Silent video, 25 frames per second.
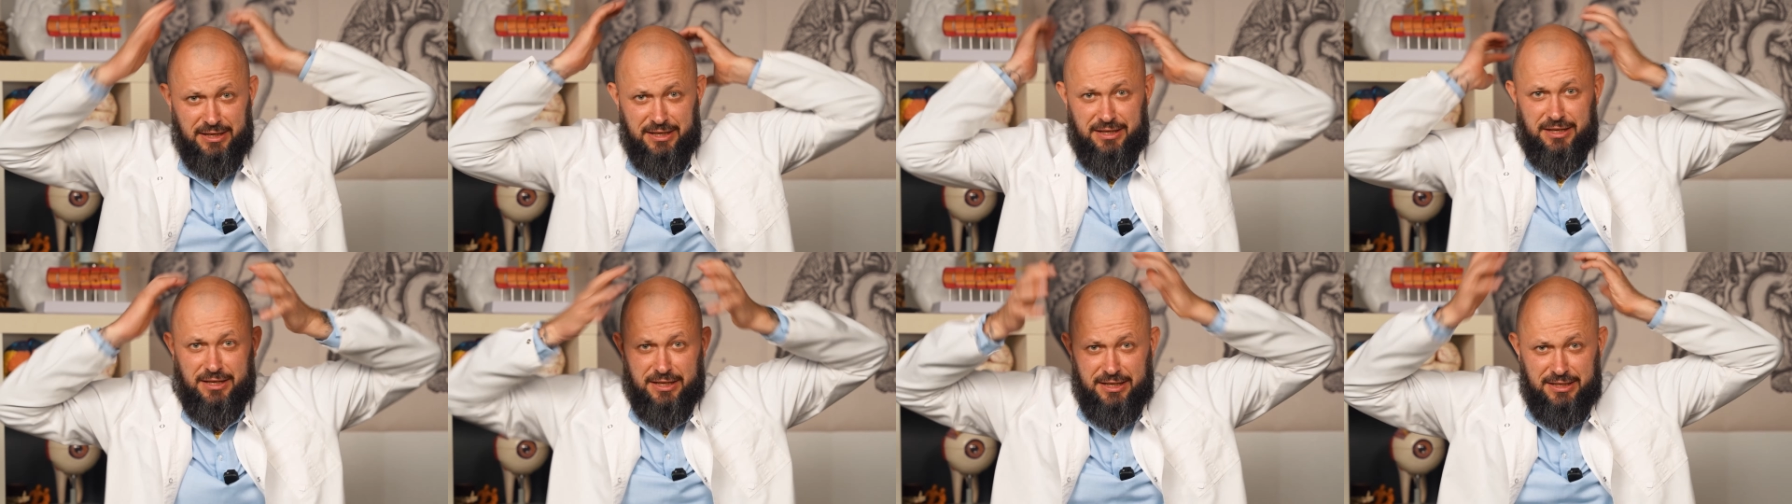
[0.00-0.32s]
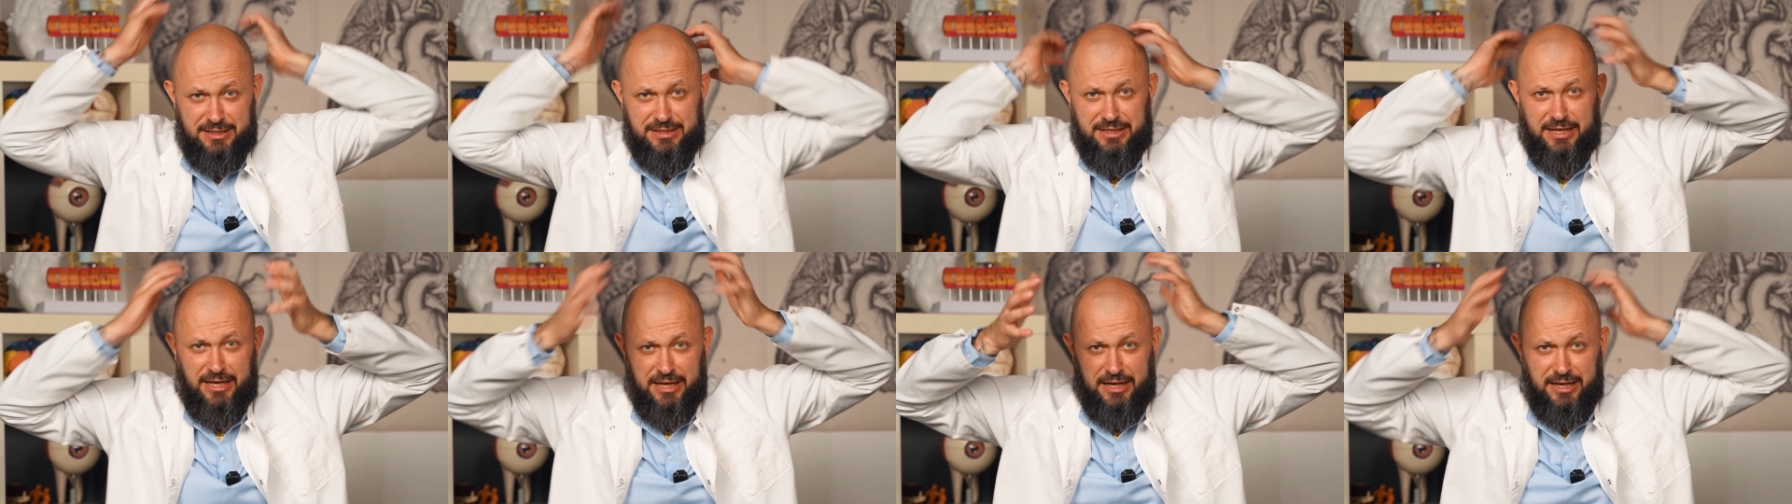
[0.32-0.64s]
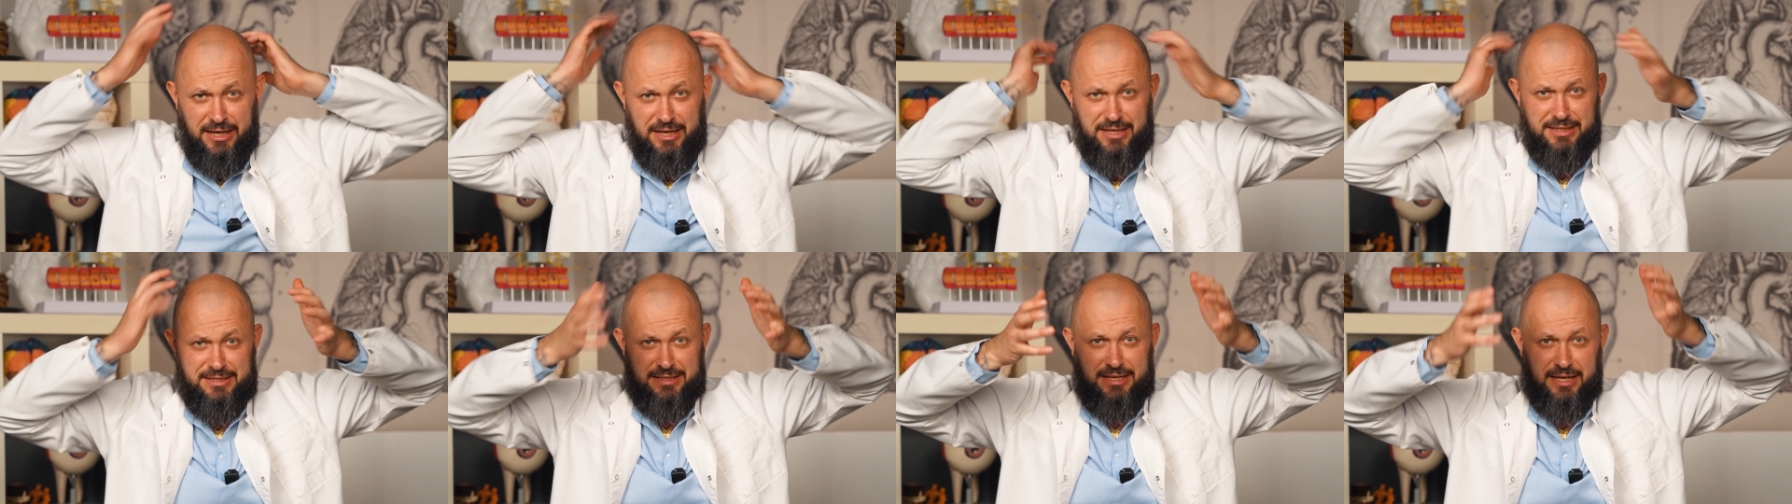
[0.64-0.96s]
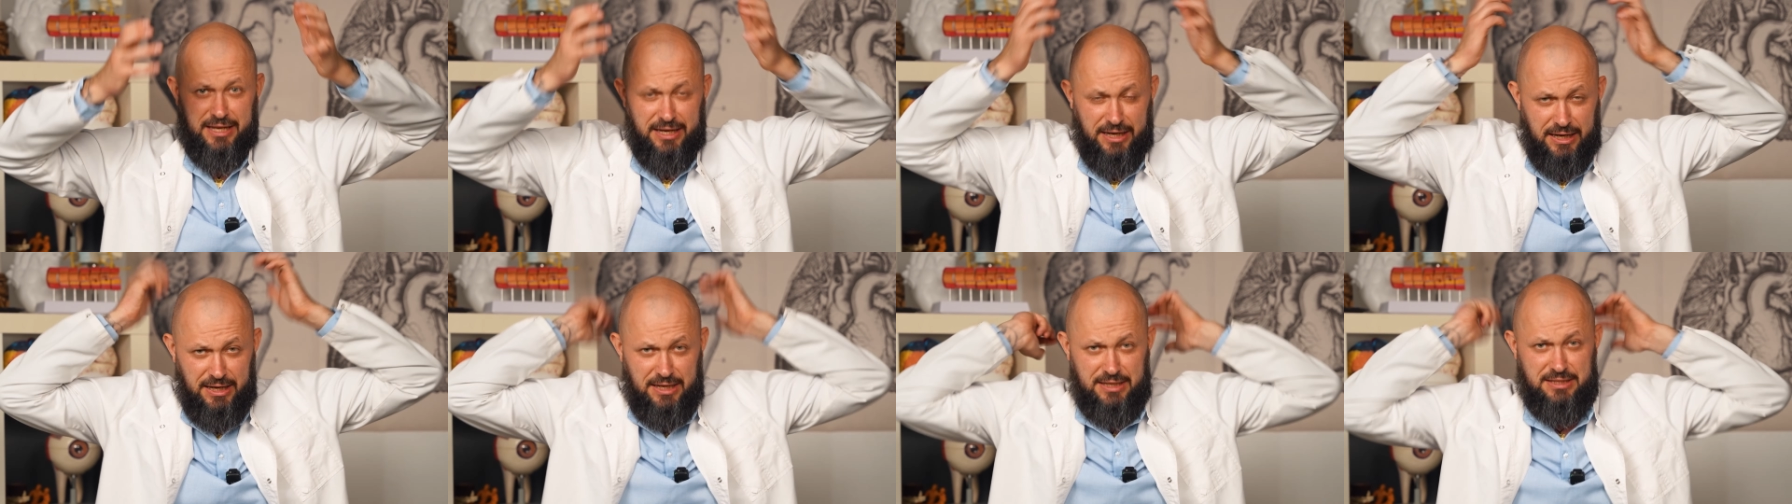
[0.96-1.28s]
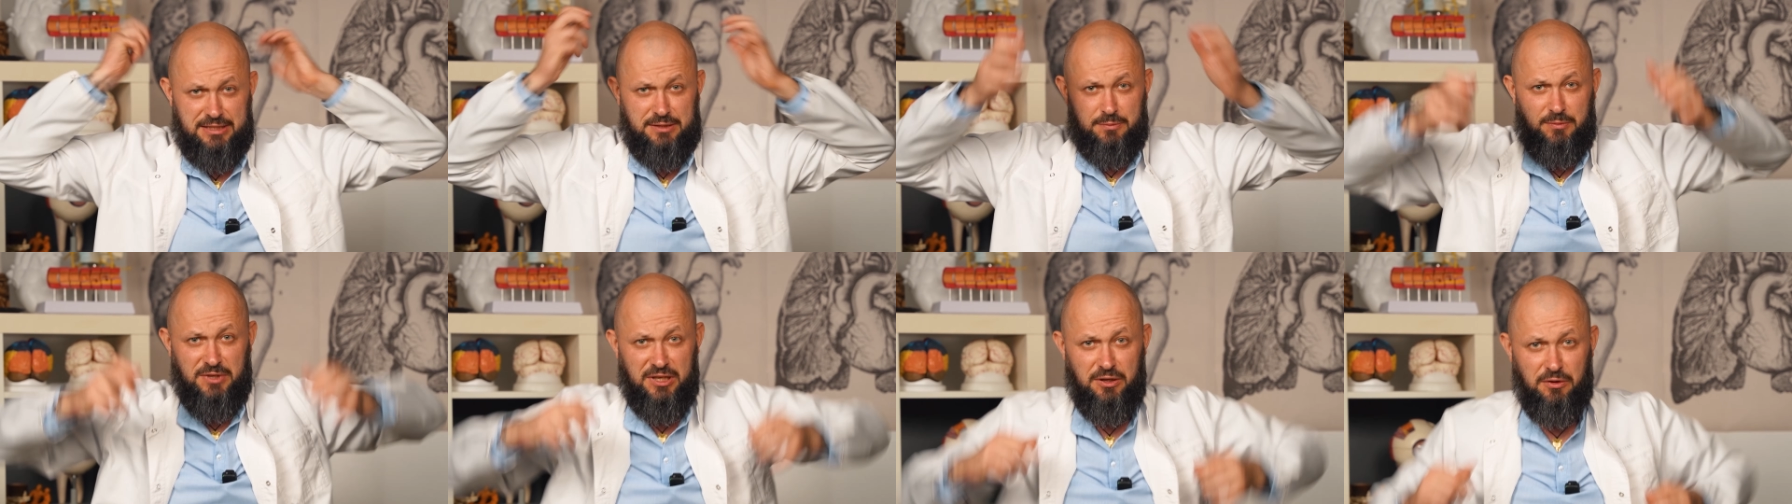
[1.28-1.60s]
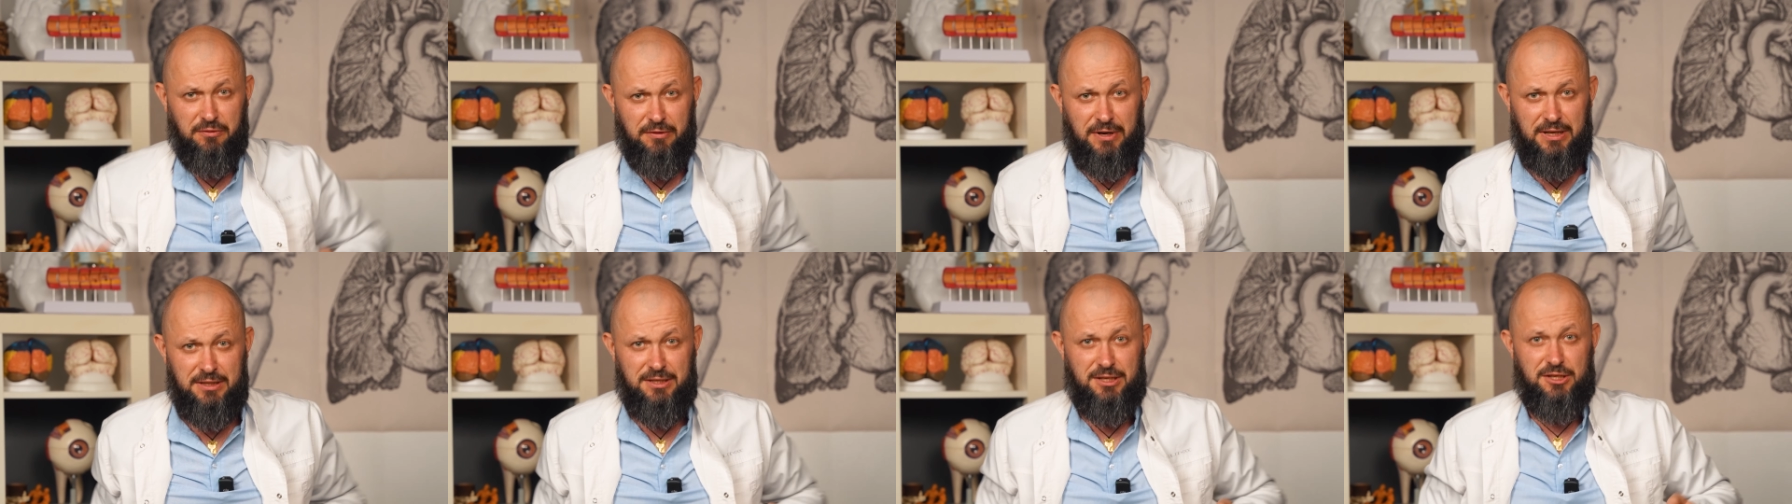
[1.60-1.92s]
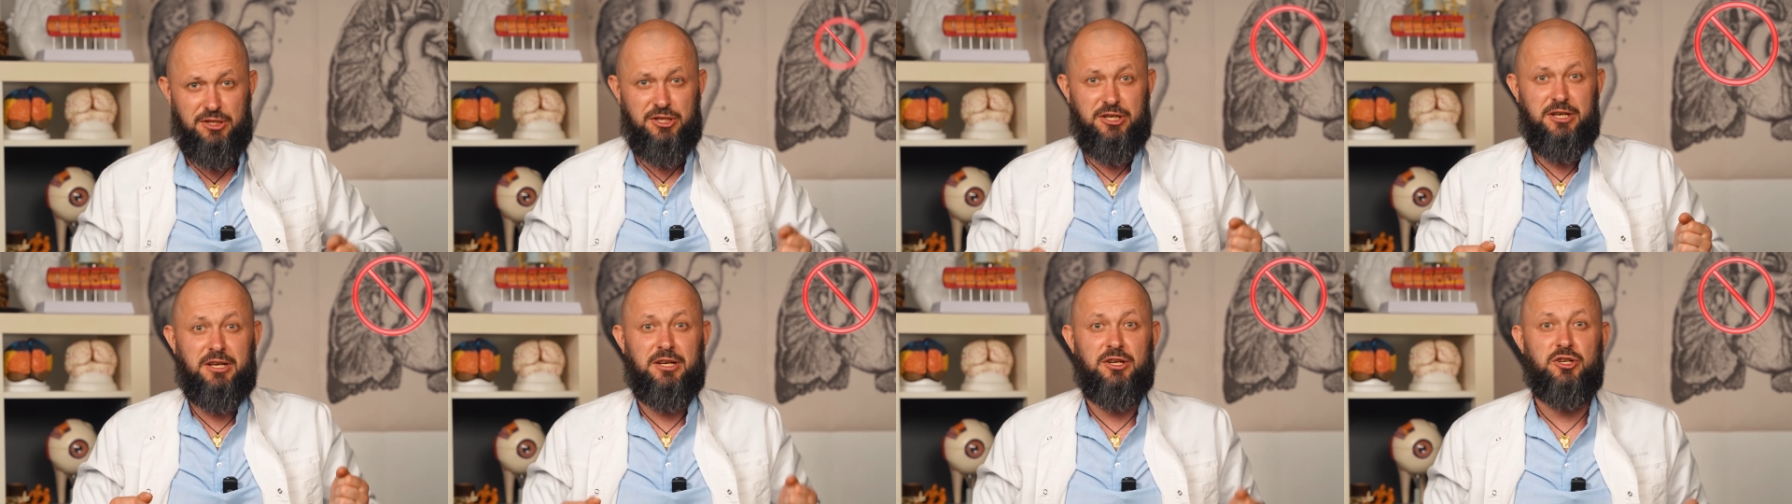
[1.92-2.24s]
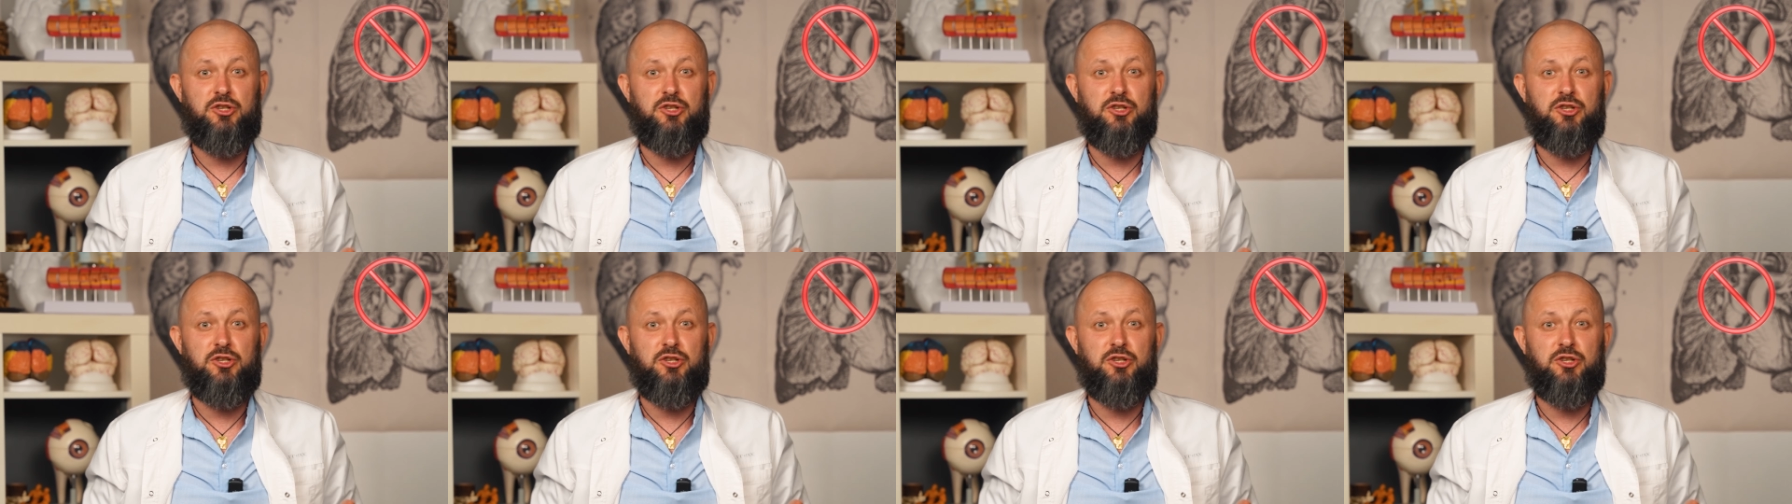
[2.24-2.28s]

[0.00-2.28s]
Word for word: и скорее, скорее смыл водичкой.